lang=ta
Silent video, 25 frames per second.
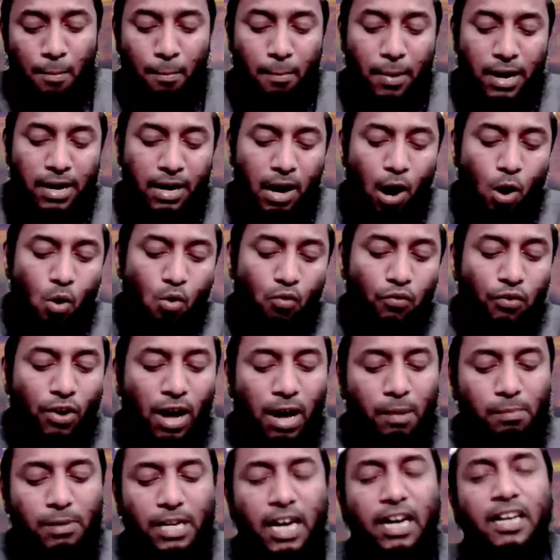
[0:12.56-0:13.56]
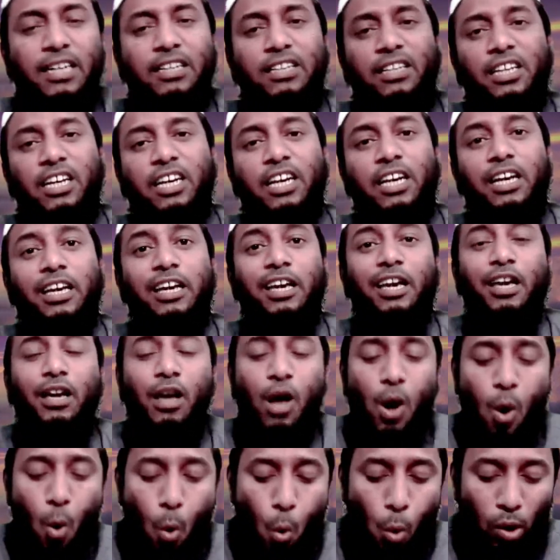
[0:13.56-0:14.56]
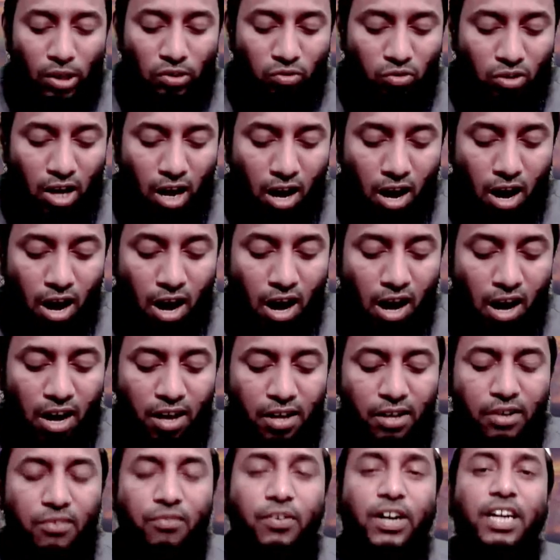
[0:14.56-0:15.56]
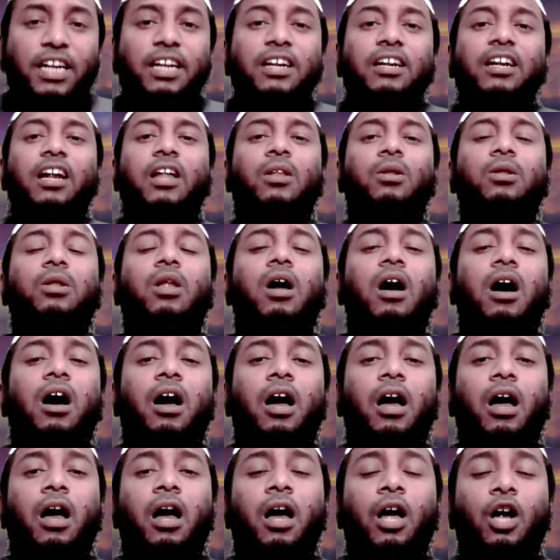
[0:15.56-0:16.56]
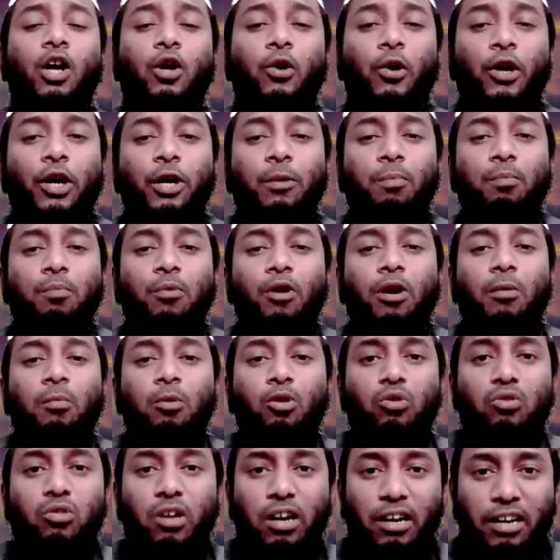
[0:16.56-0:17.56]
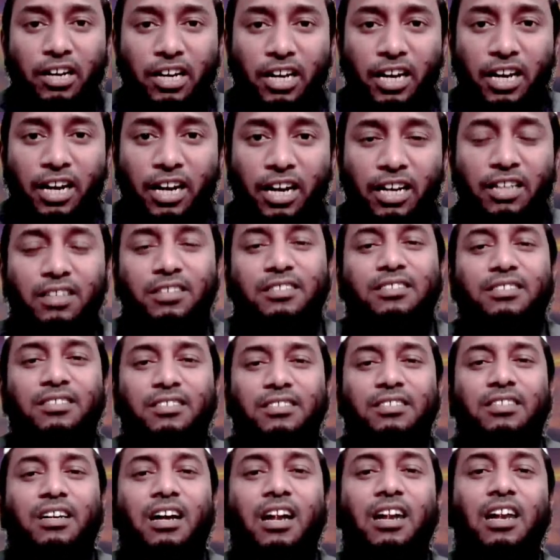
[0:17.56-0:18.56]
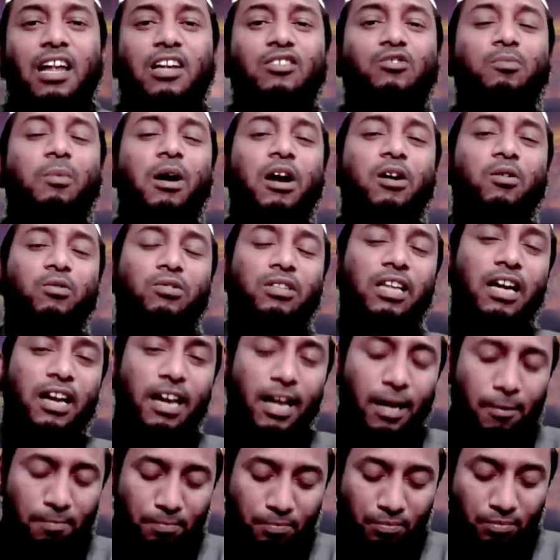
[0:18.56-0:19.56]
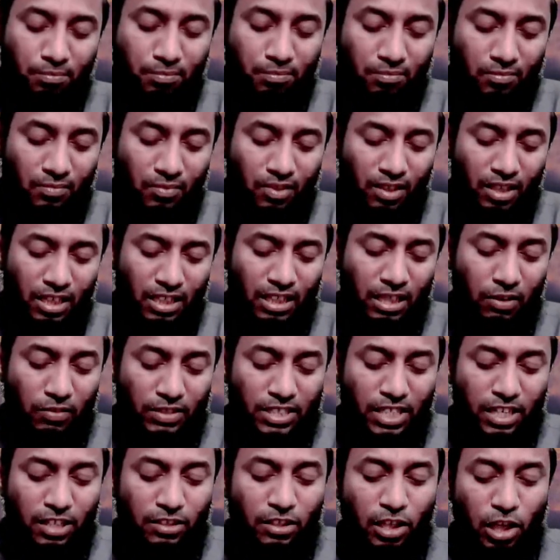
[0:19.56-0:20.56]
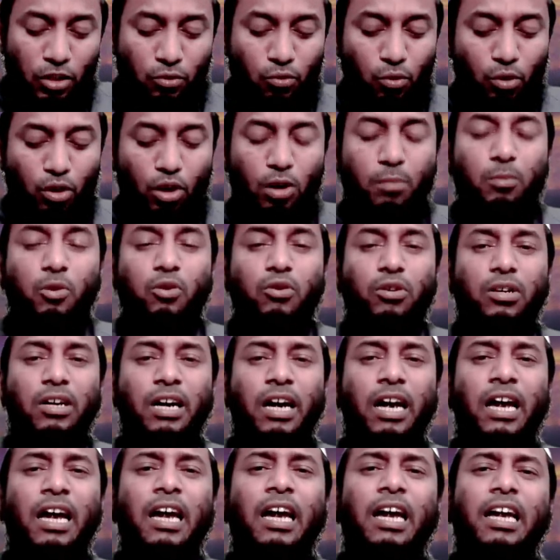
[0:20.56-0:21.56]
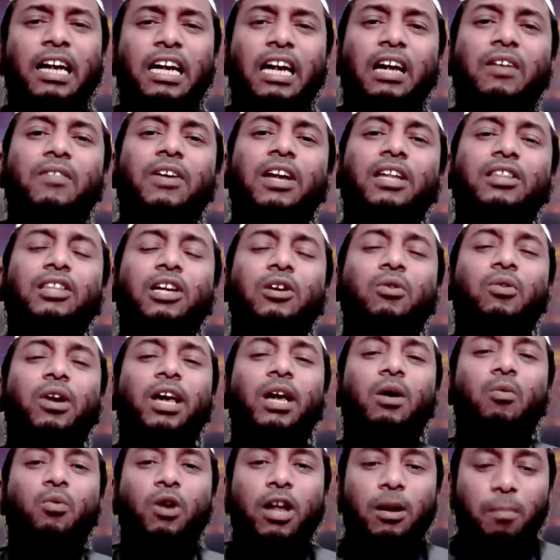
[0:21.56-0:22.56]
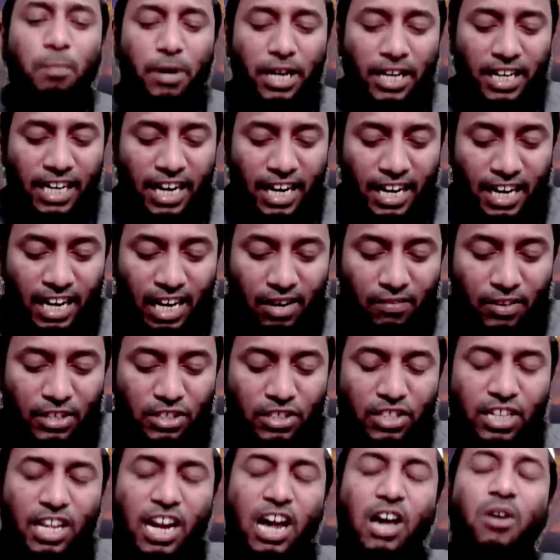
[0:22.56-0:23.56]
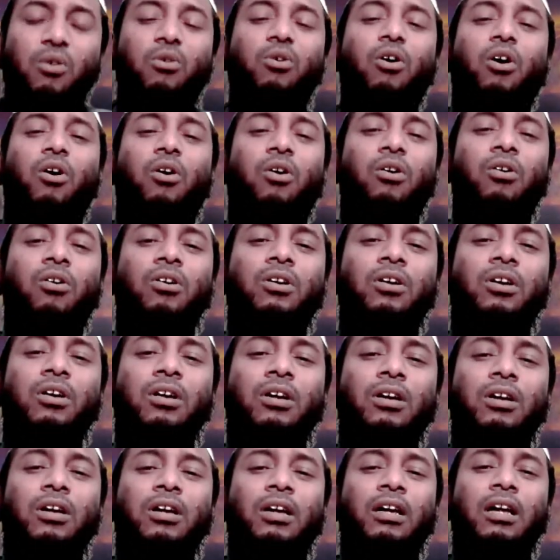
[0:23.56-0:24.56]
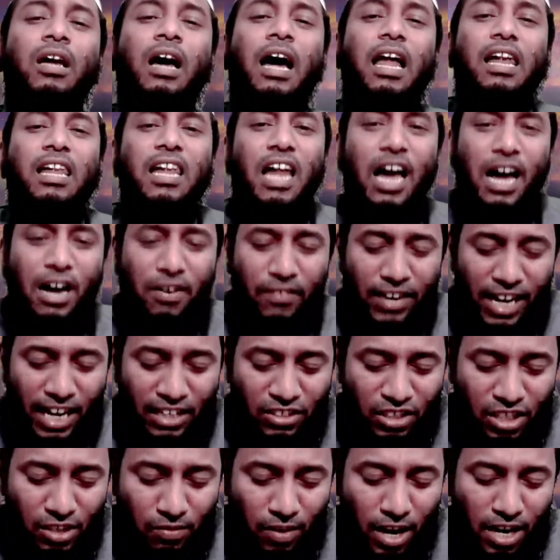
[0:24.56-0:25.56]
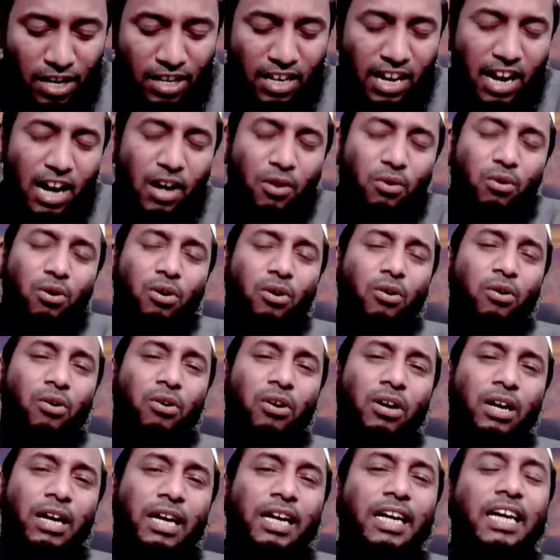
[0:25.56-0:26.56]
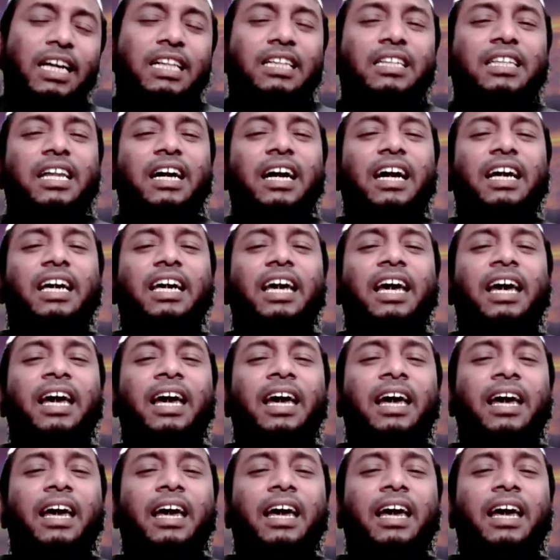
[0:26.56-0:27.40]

மன் அவுஃபா பி அஹ்திஹி ஒத்தகா ஃப இன்னல்லாஹ யுஹிப்புல் முத்தகீன் அல்லாஹ் சுபானு தாலா இந்த வசனத்திலே சொல்லுகிற போது எவர் தன்னுடைய உடன்படிக்கையை நிறைவேற்றுகிறாரோ அல்லாஹவை அஞ்சி வாழுகிறாரோ இத்தகைய